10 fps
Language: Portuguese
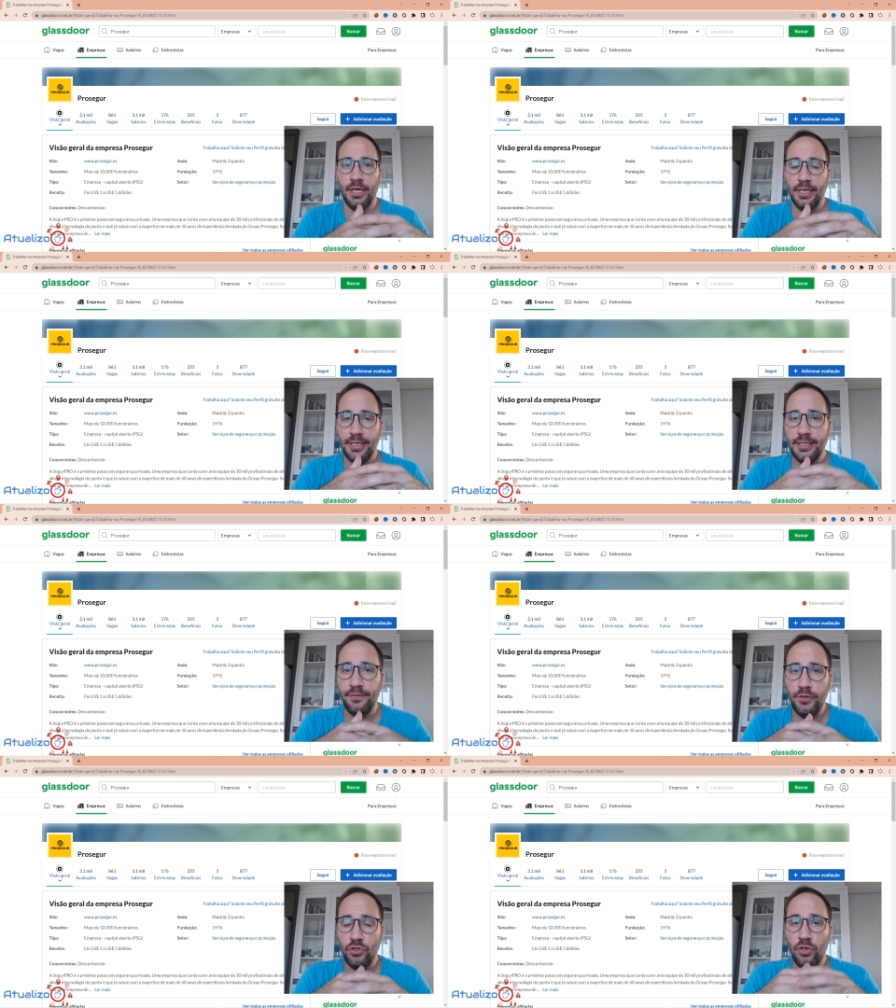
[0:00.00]
Nesse
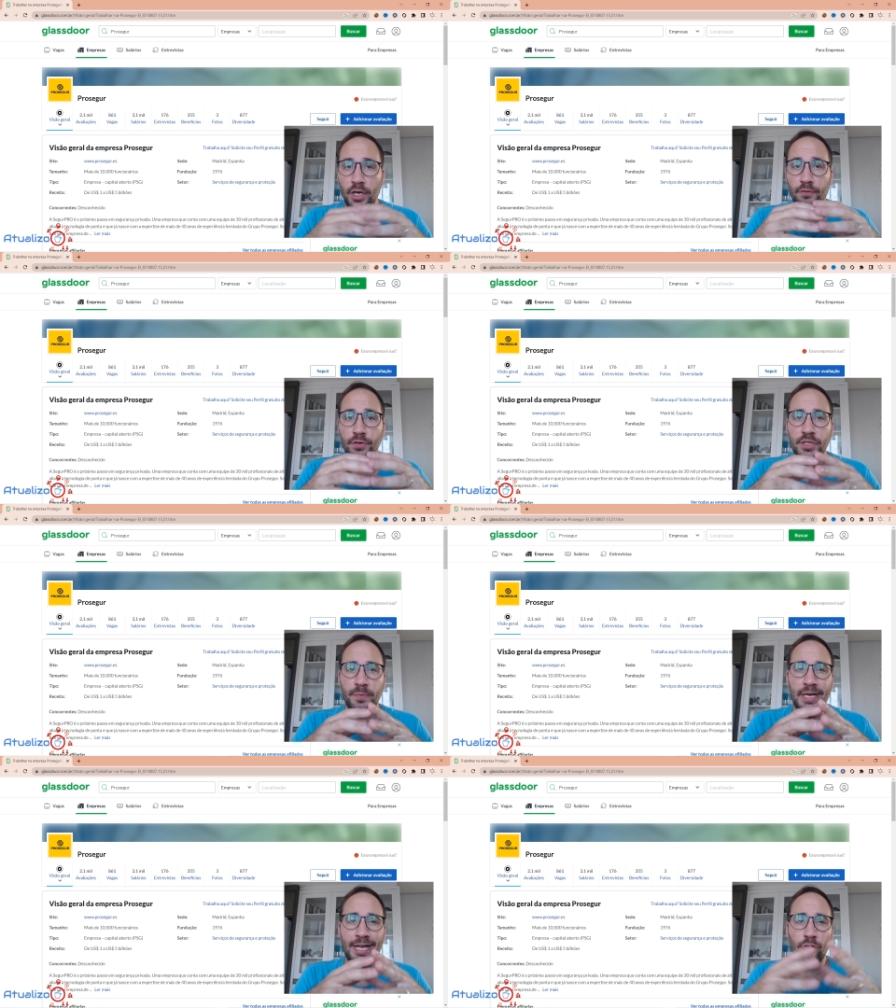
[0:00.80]
vídeo eu vou te
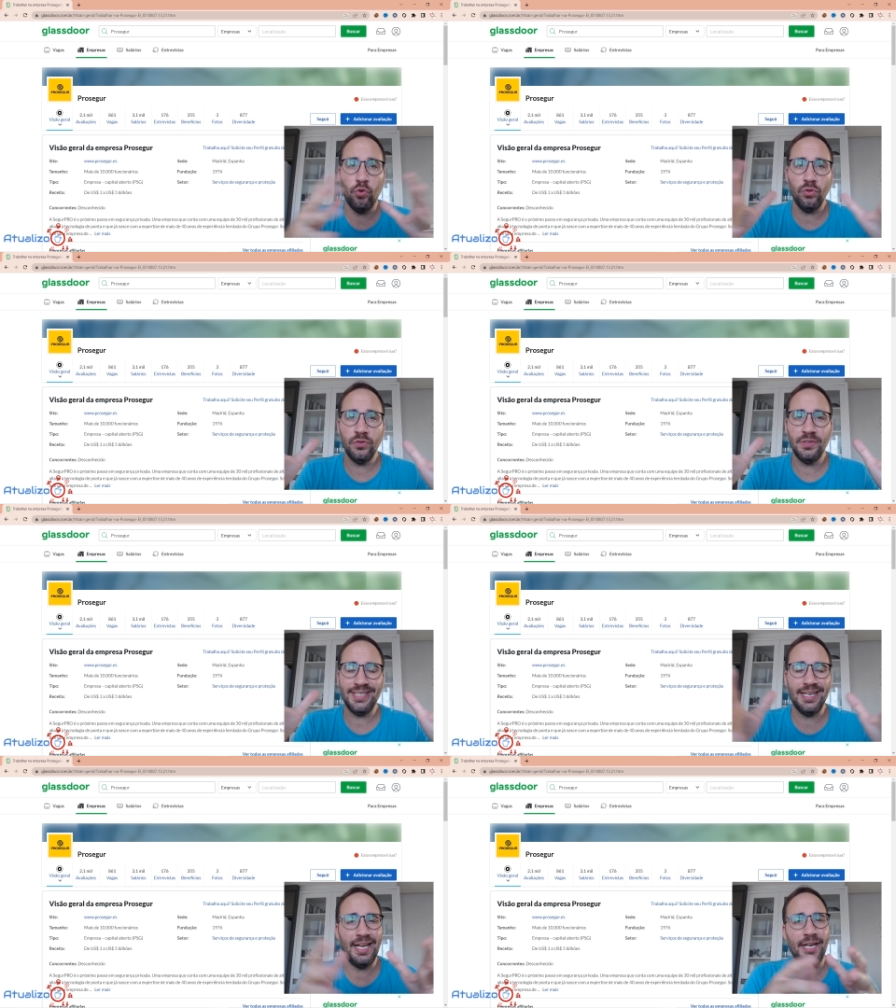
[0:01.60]
explicar todos os
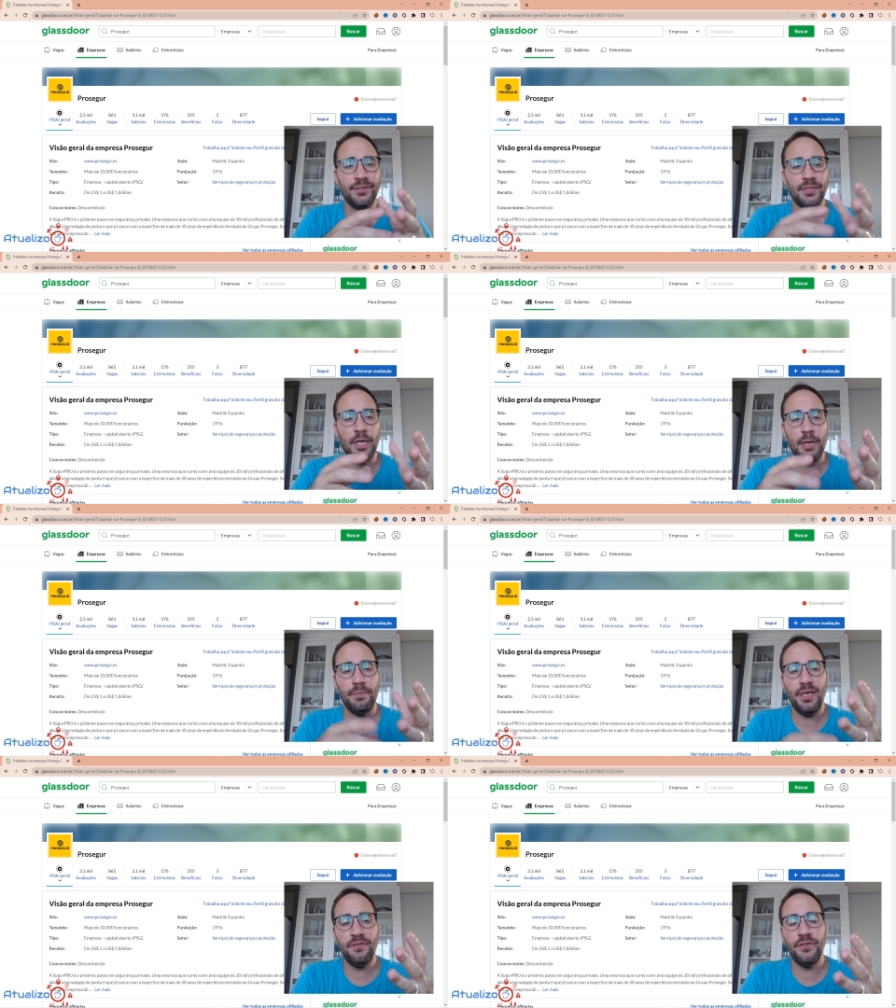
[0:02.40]
salários,
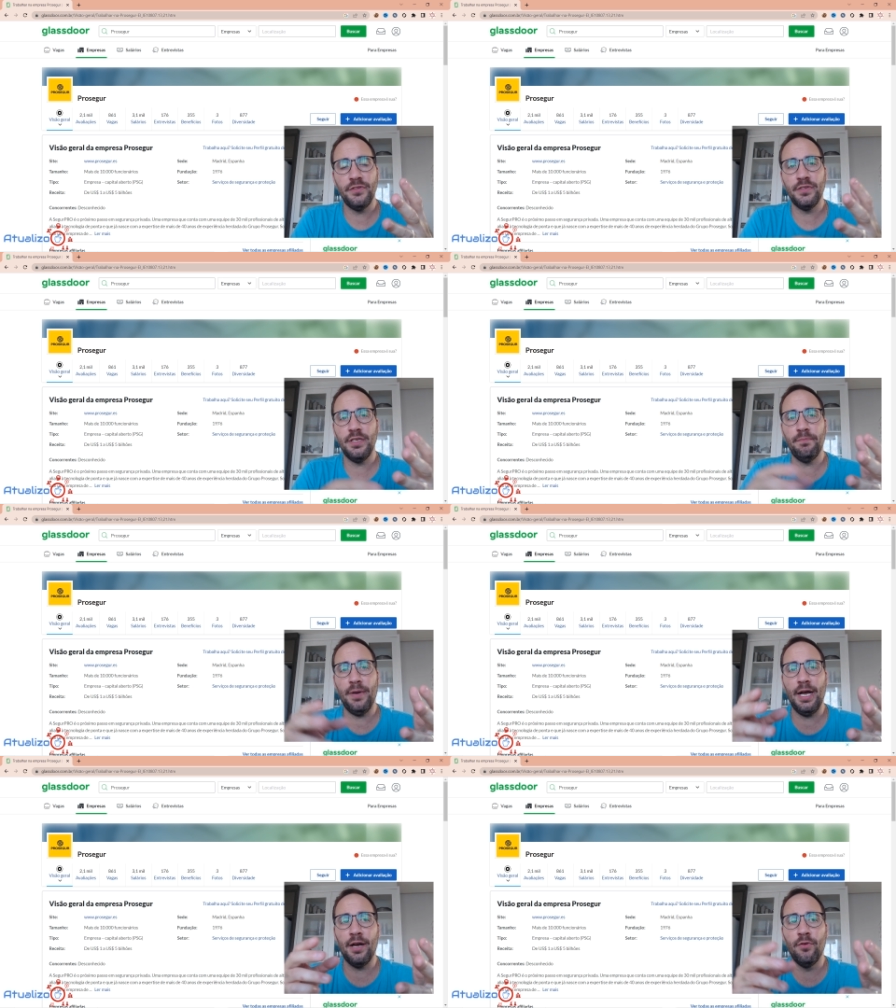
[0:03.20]
benefícios que
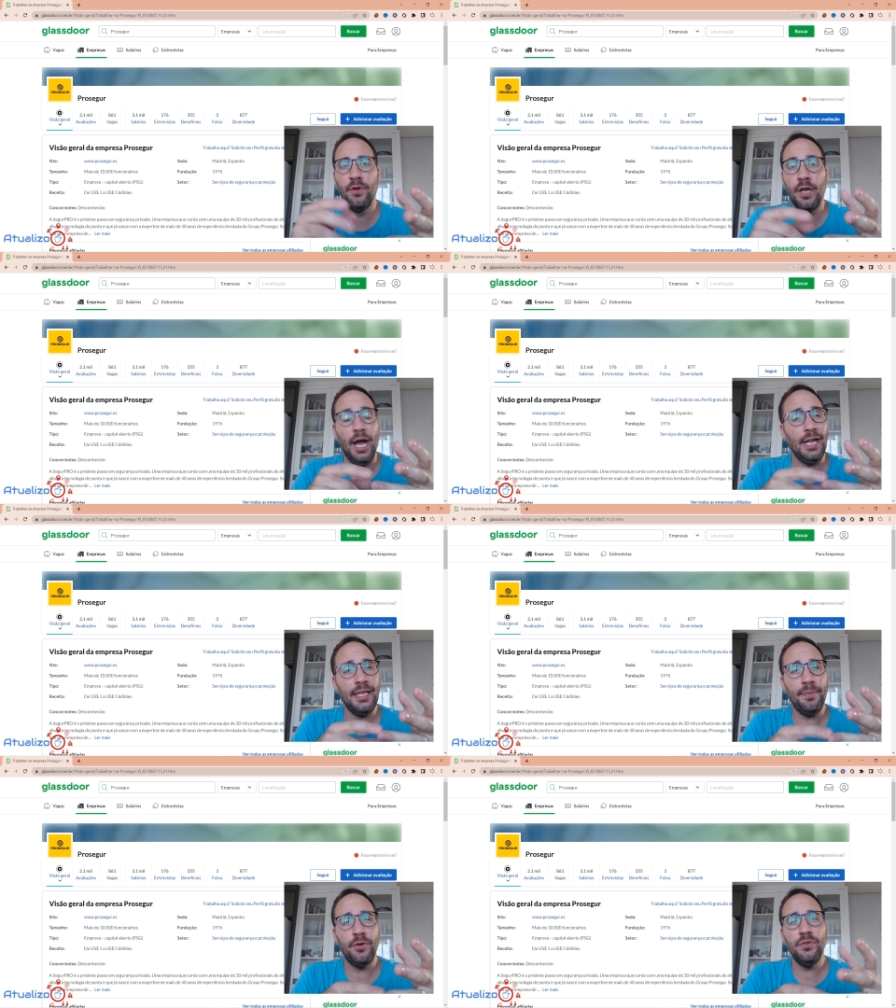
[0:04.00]
pagam,
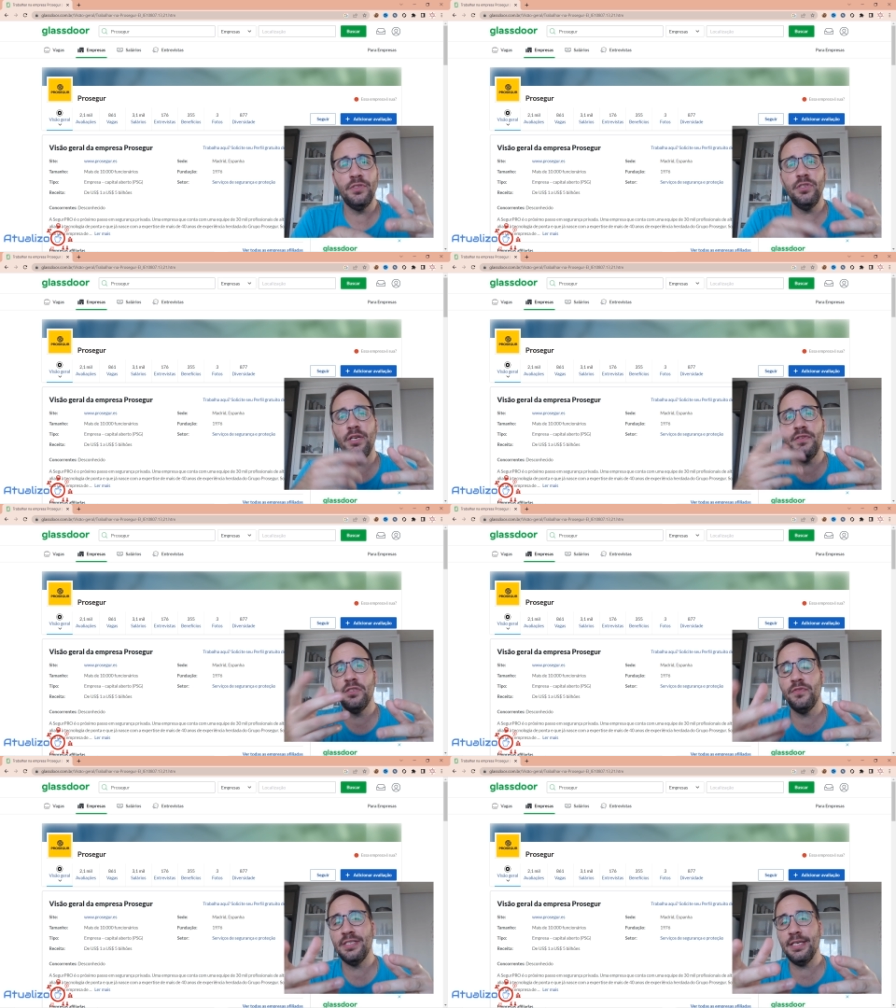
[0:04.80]
até perguntas de entrevista
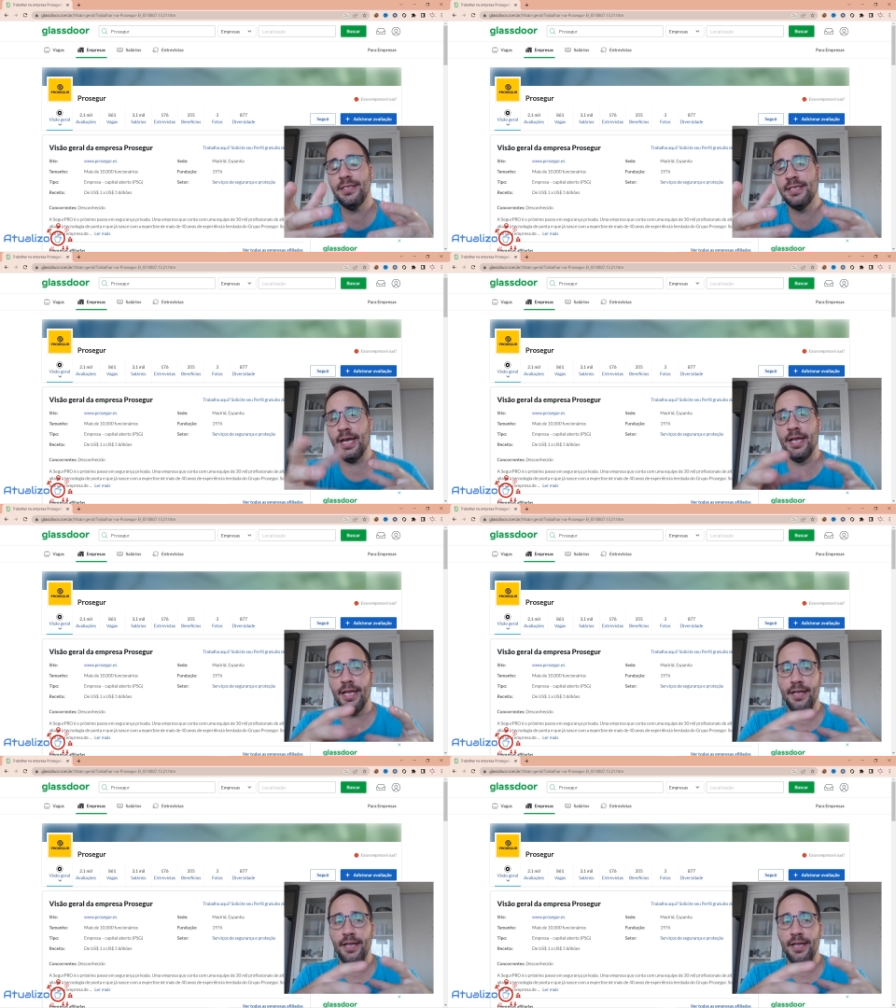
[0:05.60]
se você quiser.